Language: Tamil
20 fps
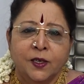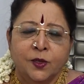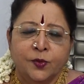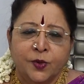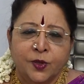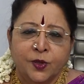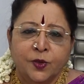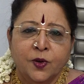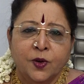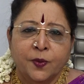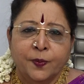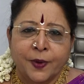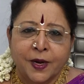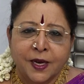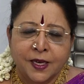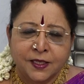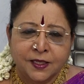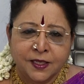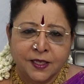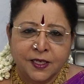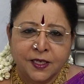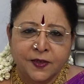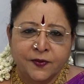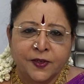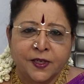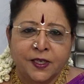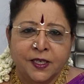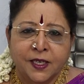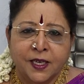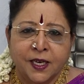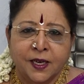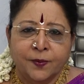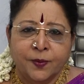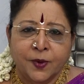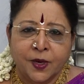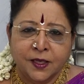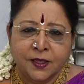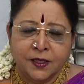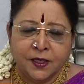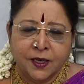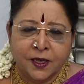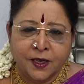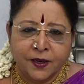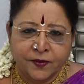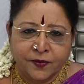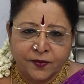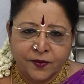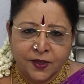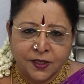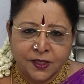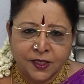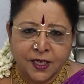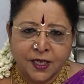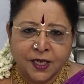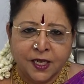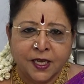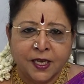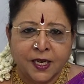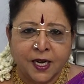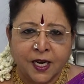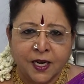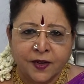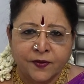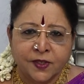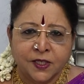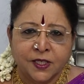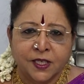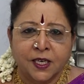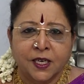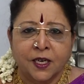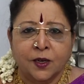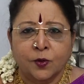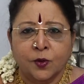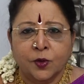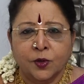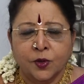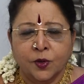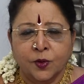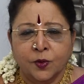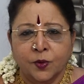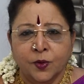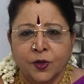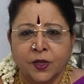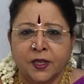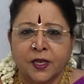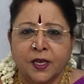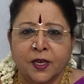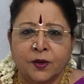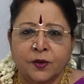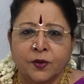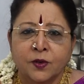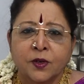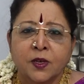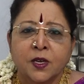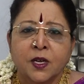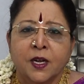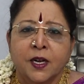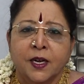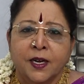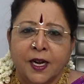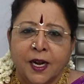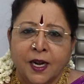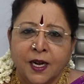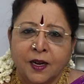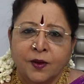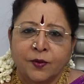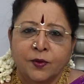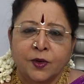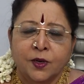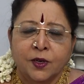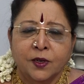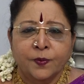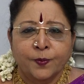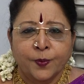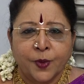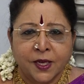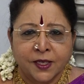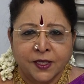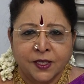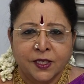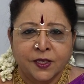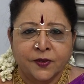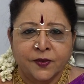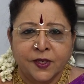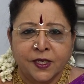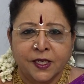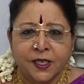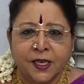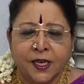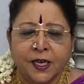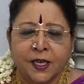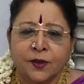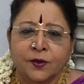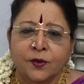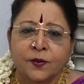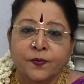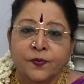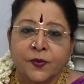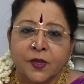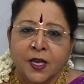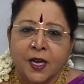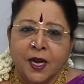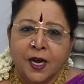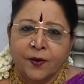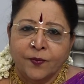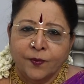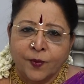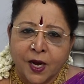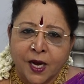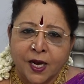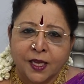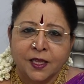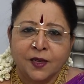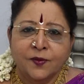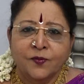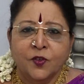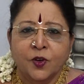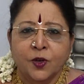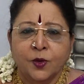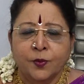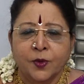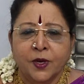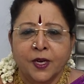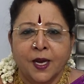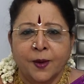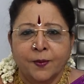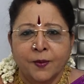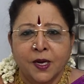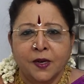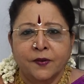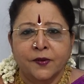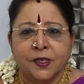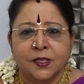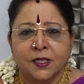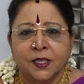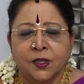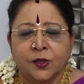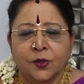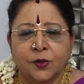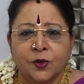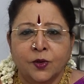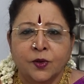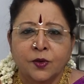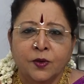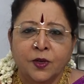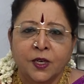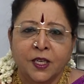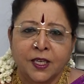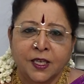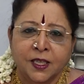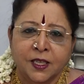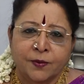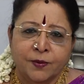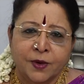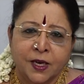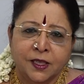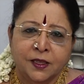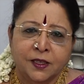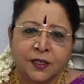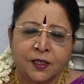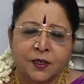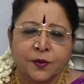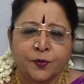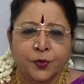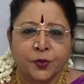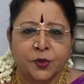இது வந்து ஒரு பாசிட்டிவிட்டியை பாசி விஷயங்களை நல்ல விஷயங்களை கொடுக்கக்கூடியதாக இருக்கும் நல்ல ஒரு பாசிட்டிவிட்டி கிடைக்கும் மாதம் ஒரு முறை அமாவாசை தோறும் நீங்கள் இதை மாற்றிட்டு